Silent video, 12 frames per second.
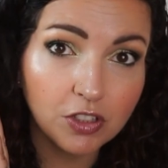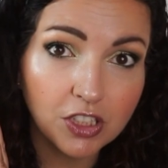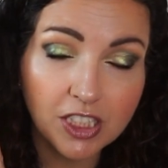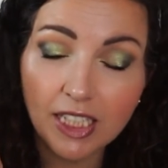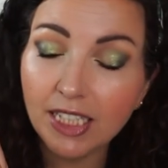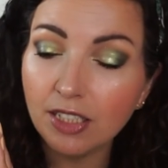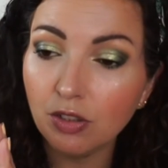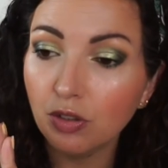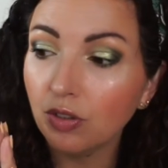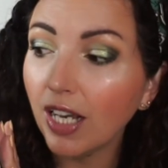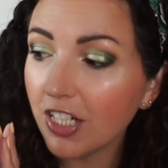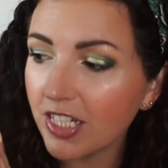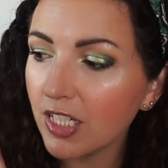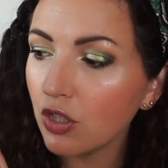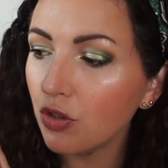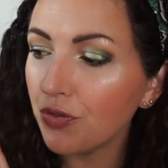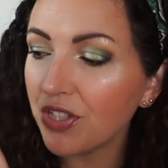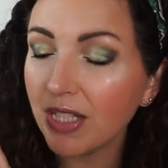j'ai euh, acheté
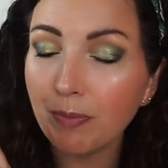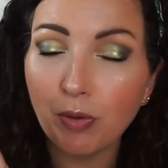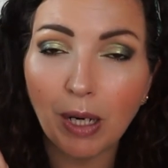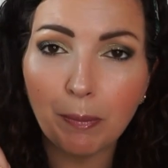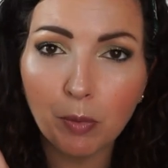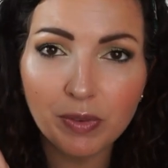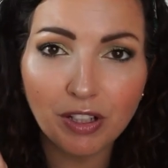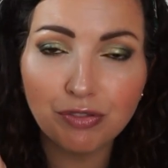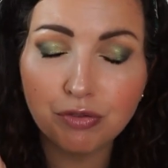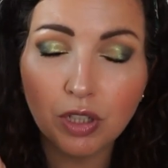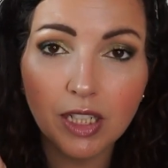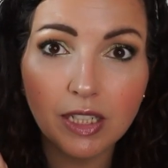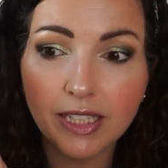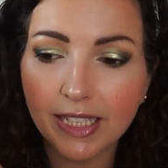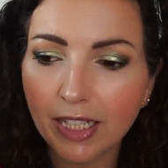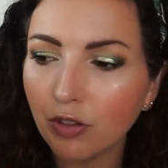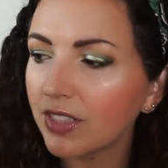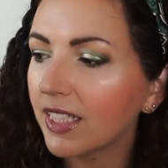celui-ci pour la première fois il y a
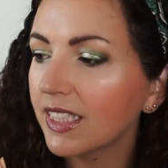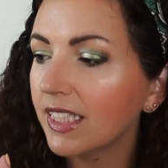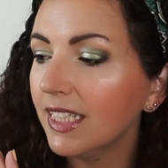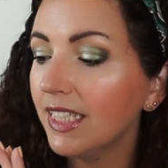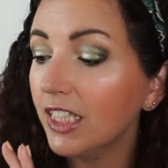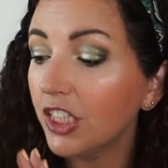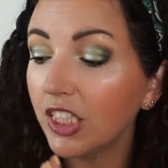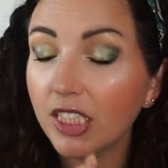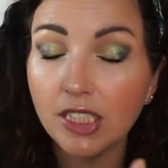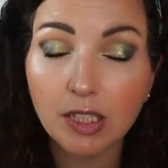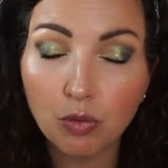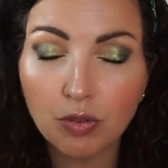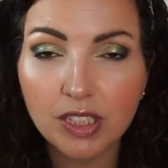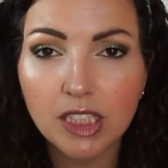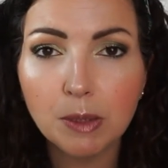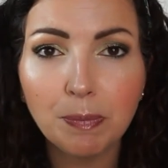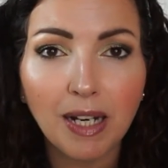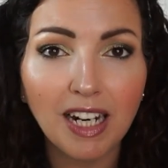quelques années et j'ai été
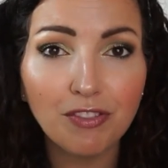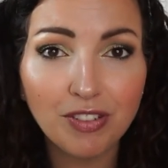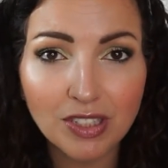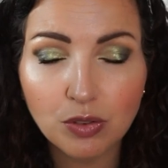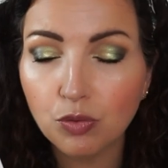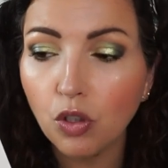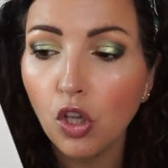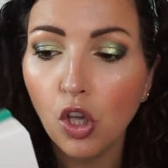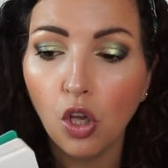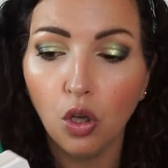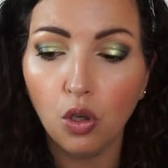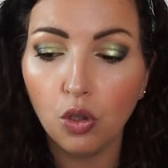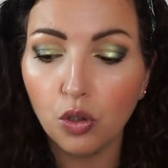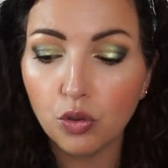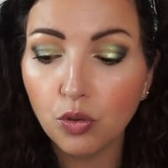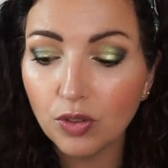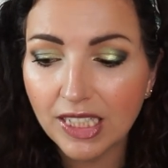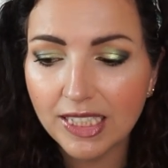conquise par la façon euh,
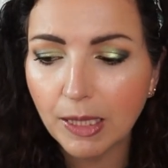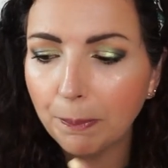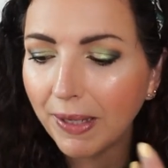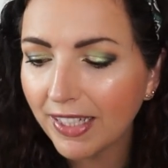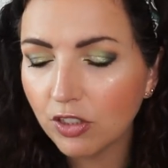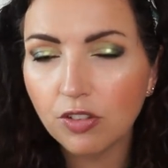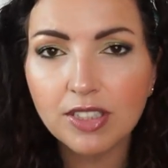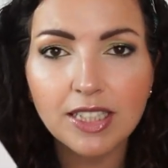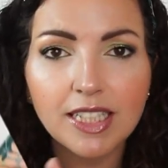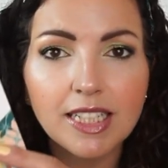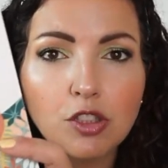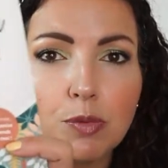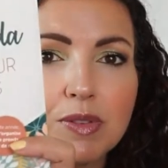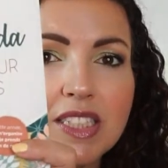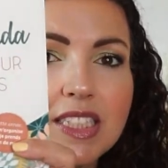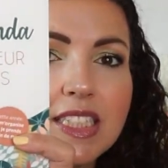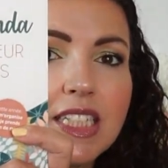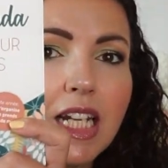dont il était présenté, ce petit
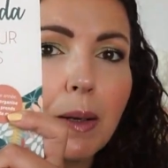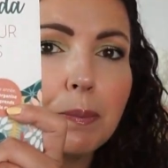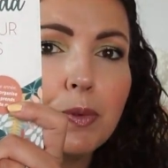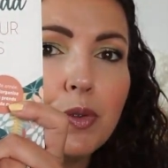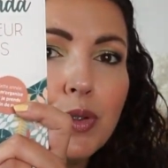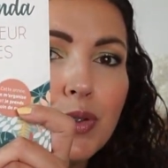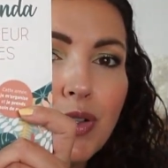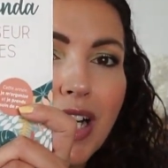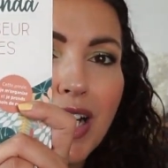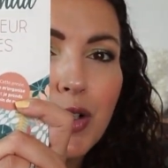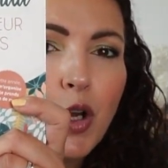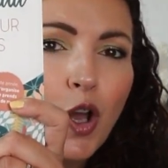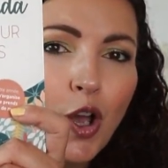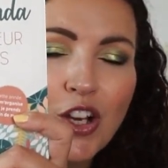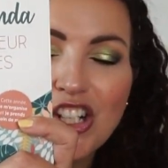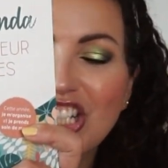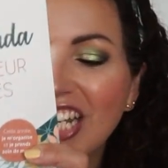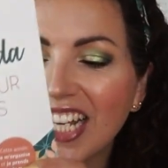style un peu euh, voilà
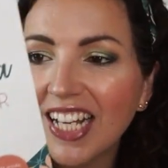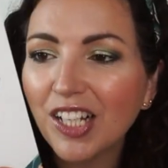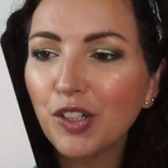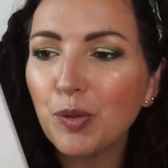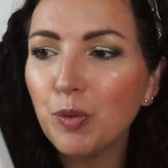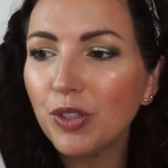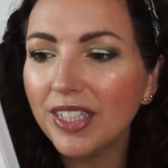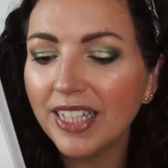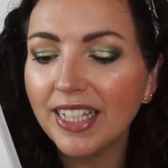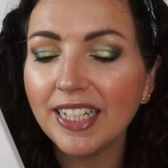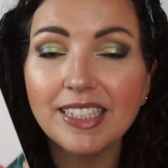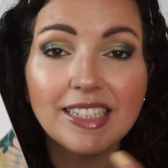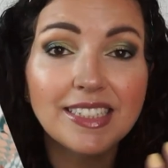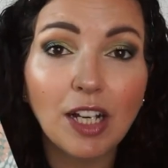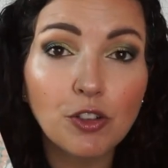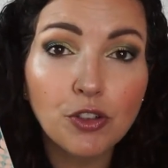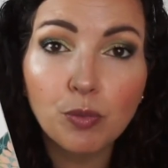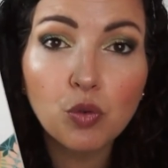jungle, moderne. Ça
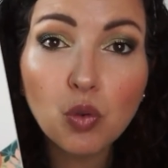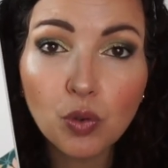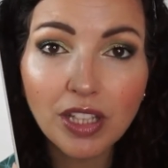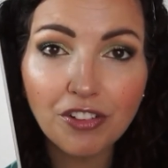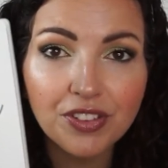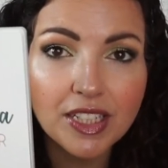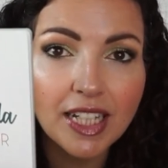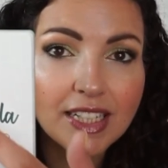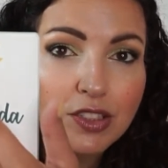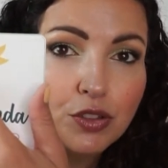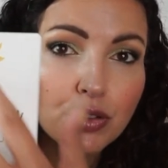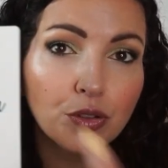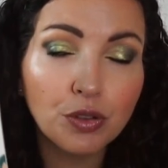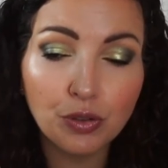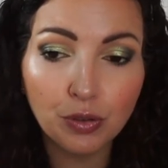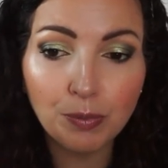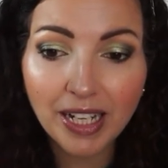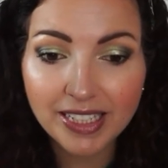ressemble tout à fait à ce
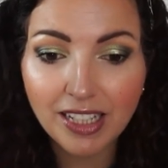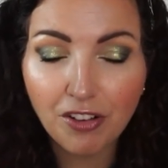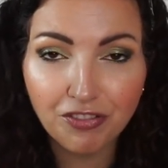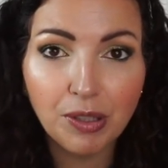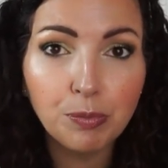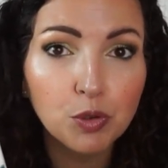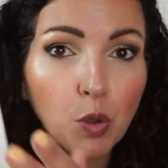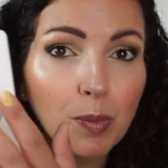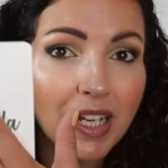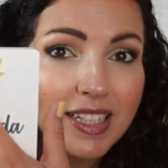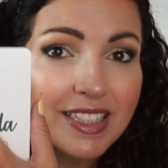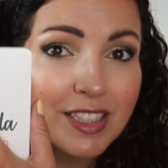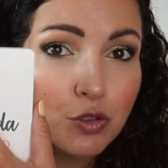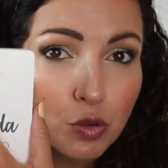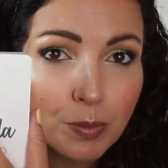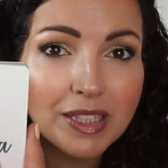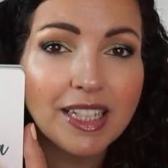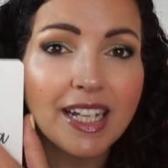que Marina fait puisque Marina c'est
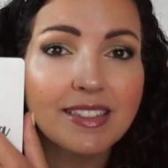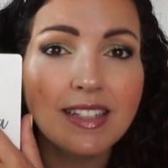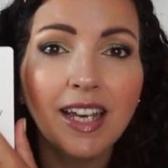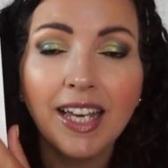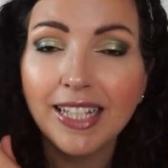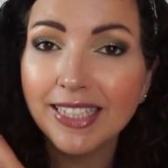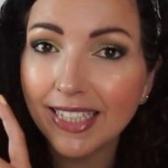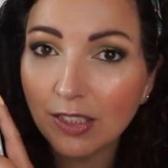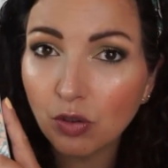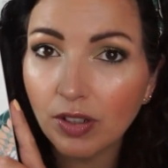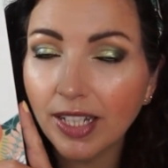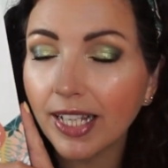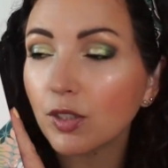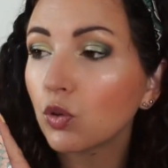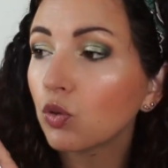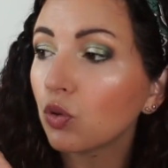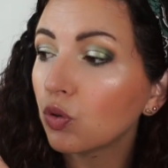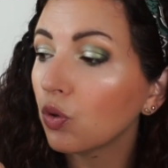une maîtresse qui est sur les réseaux
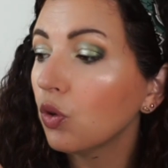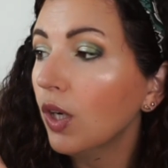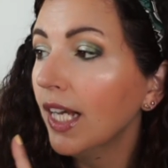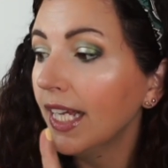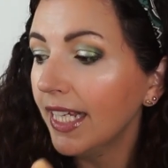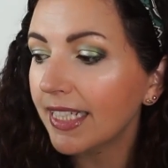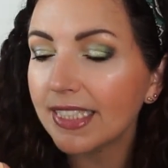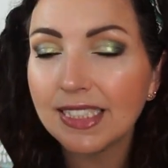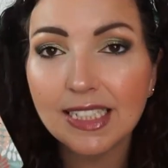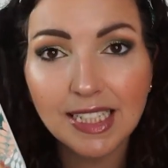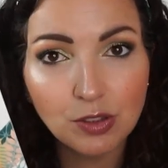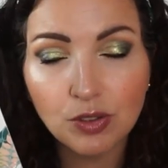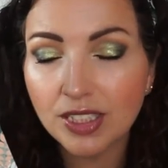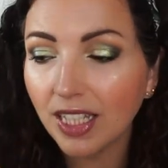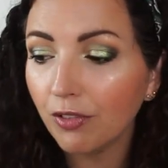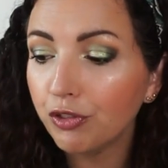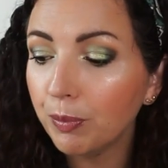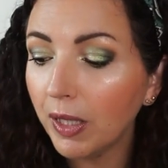sociaux et qui s'est associée
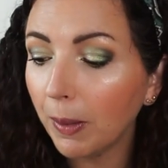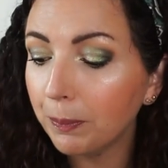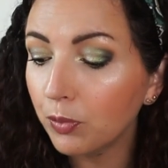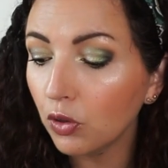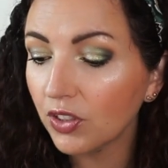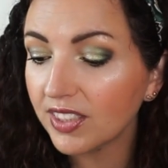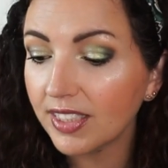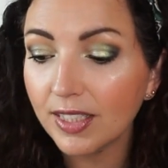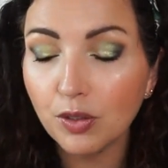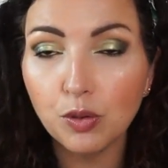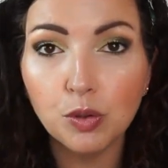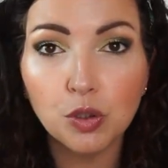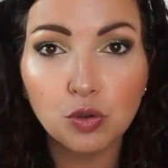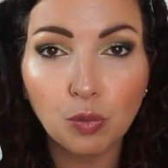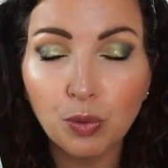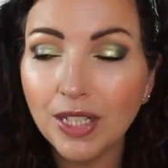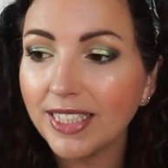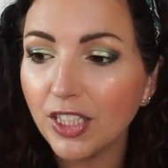à Viber pour lancer son
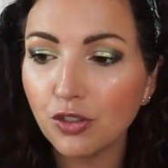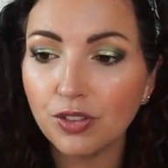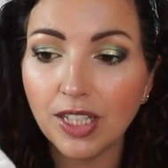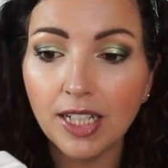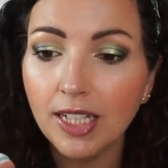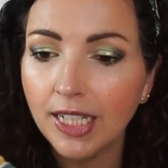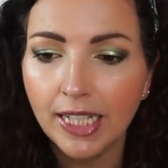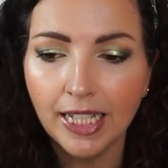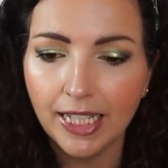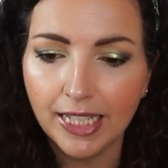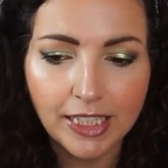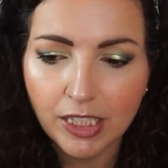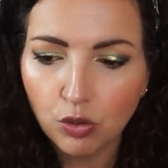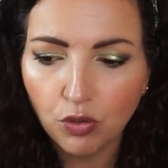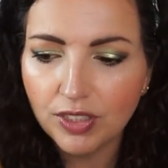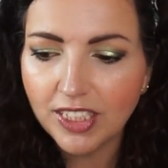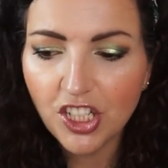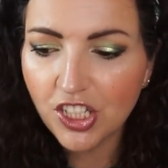bonnet agenda. Et j'ai
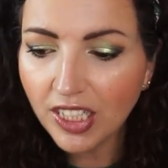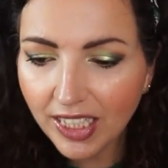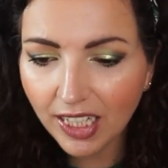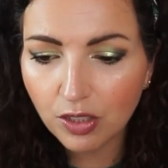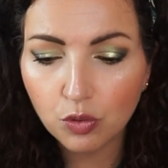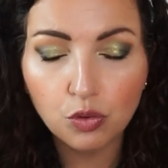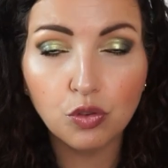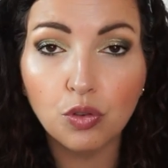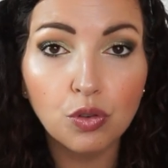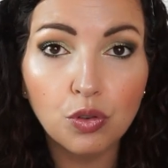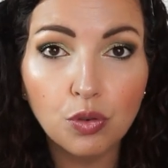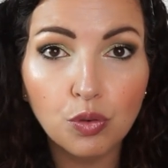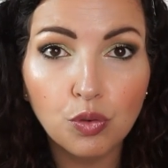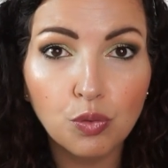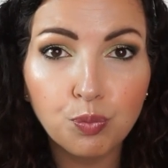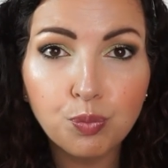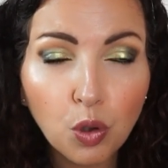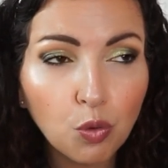trouvé ça génial, donc
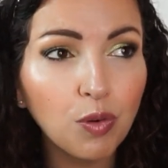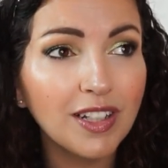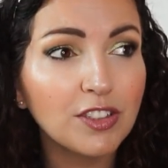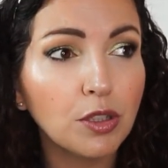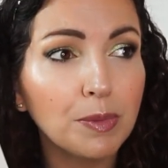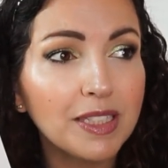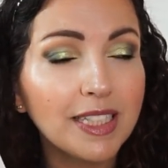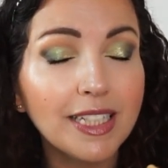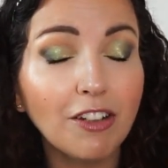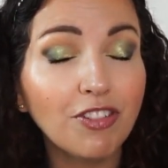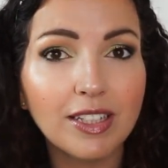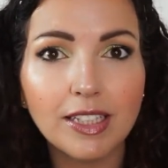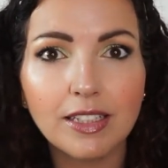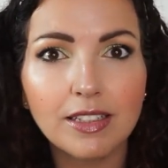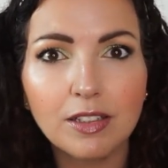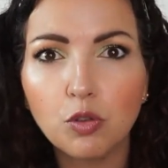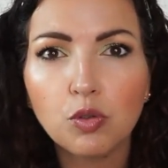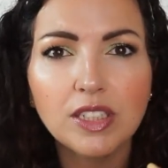pourquoi s'embêter à faire des,
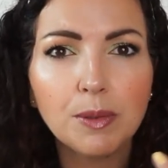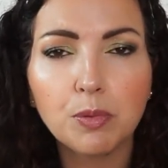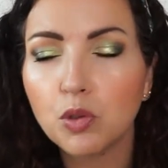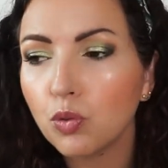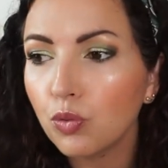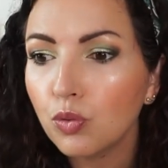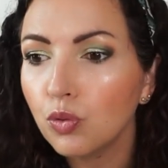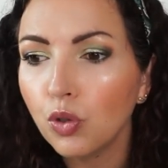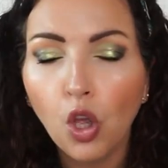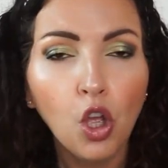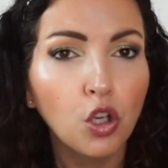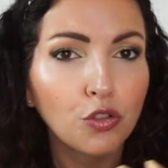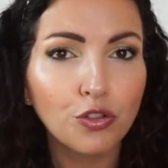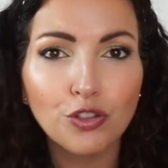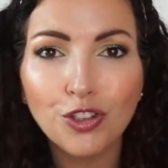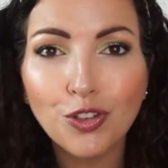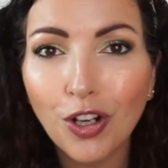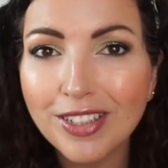des, conceptions sur
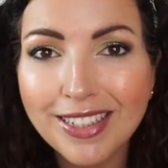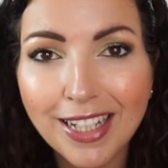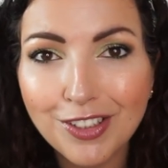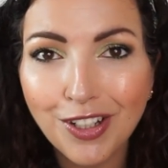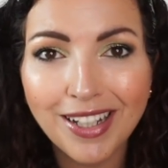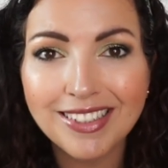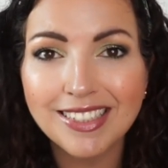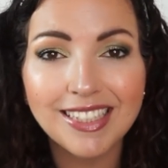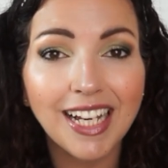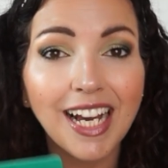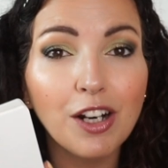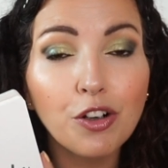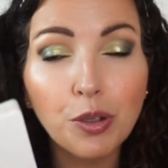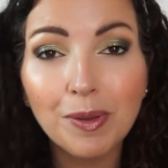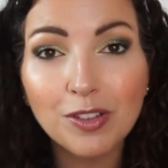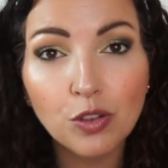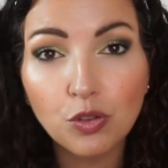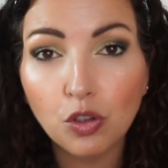notre ordinateur, etc. Alors que
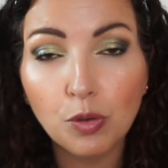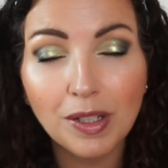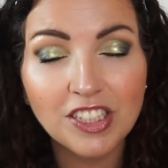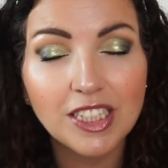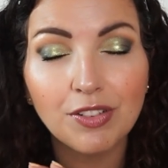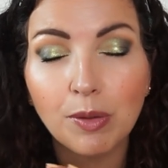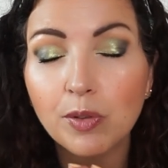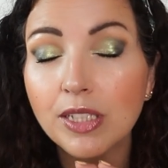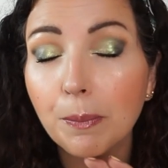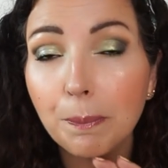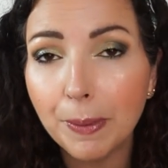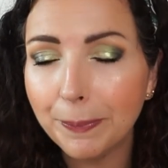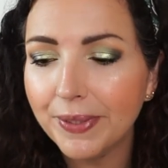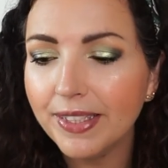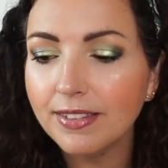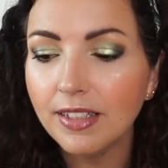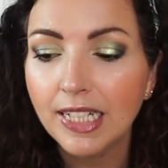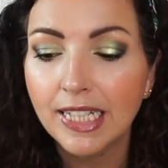maintenant sur le marché il y a vraiment des
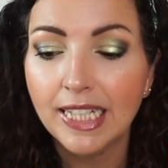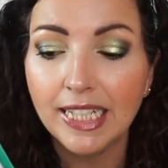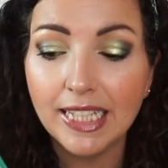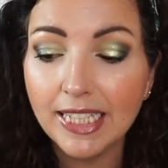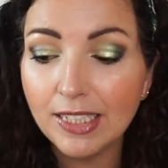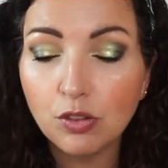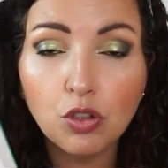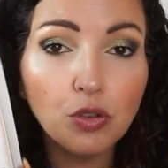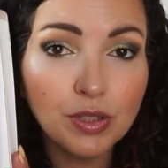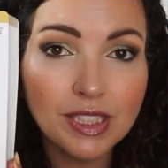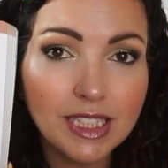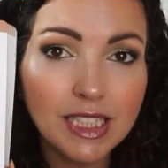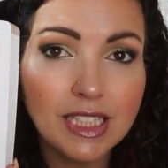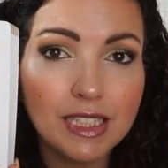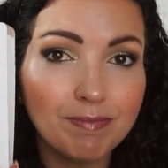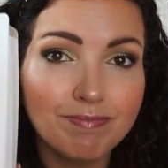pépites. Et celui-ci